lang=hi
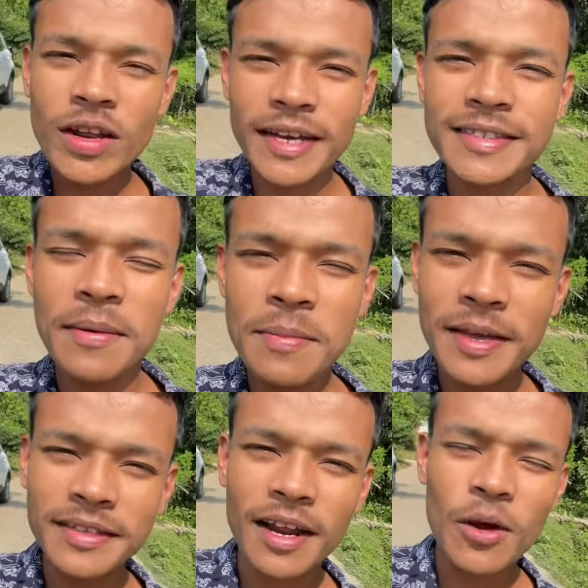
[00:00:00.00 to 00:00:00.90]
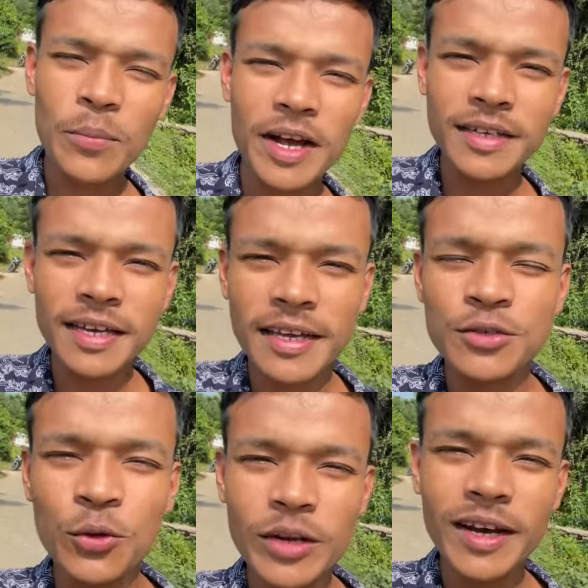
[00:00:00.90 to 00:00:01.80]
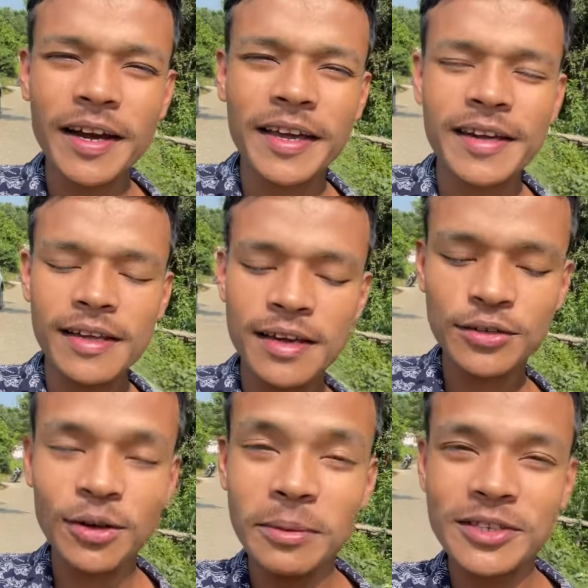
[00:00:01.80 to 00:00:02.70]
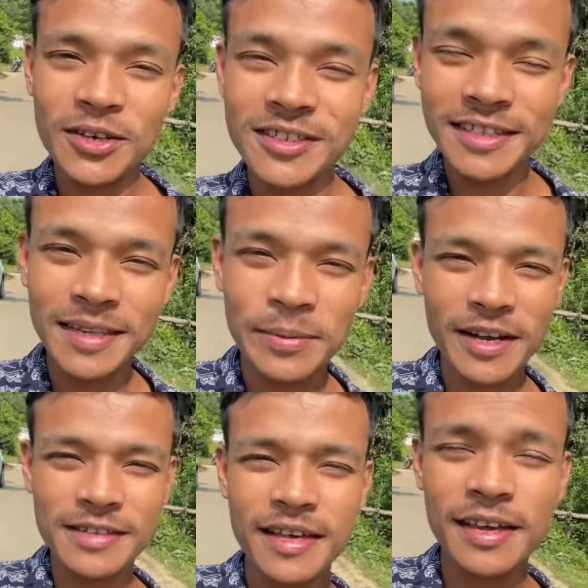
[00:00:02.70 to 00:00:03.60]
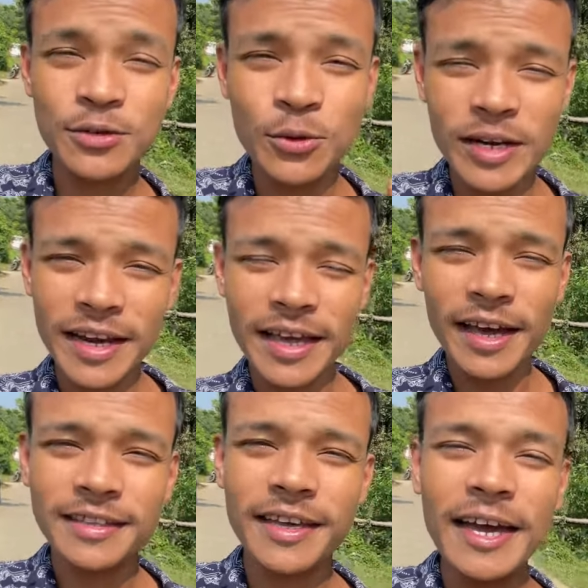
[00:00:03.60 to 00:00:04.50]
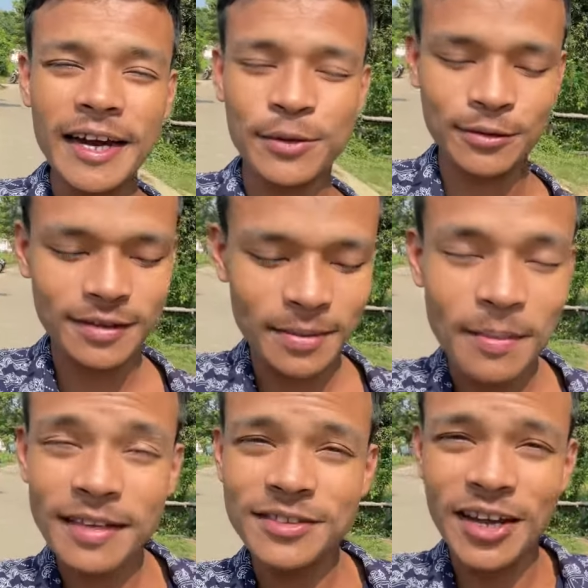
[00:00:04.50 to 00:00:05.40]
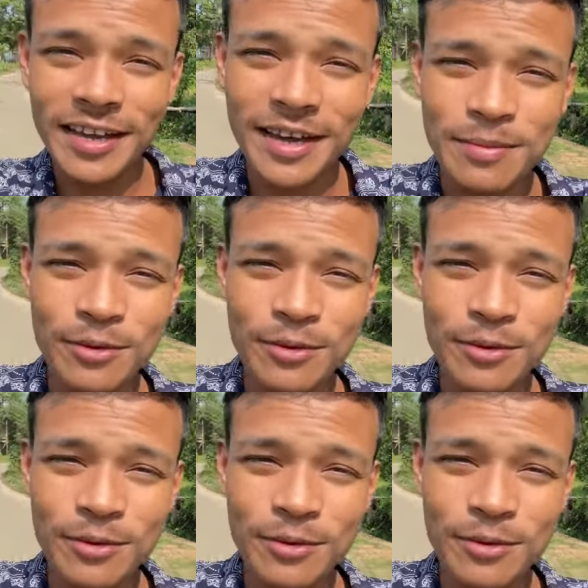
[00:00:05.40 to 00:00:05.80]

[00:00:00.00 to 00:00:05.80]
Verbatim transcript: तो कैसे अभी मैं जा रहा हूँ प्रकाश दा की स्कूटी लेने के लिए सो अभी चलो चलते प्रकाश दा की स्कूटी लेके आते हैं एंड उसके बाद जाएंगे हम